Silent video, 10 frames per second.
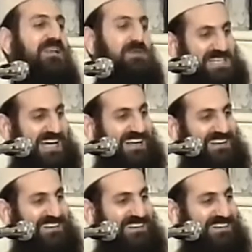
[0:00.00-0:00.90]
نزهة
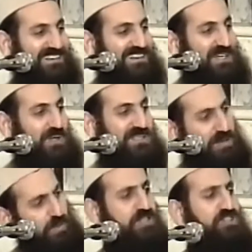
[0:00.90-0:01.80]
نزهة
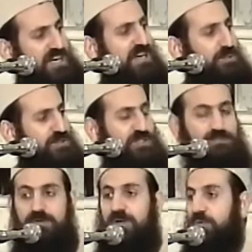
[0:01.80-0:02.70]
نروح نجرب
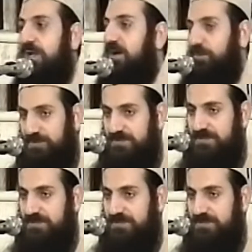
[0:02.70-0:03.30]
ونعود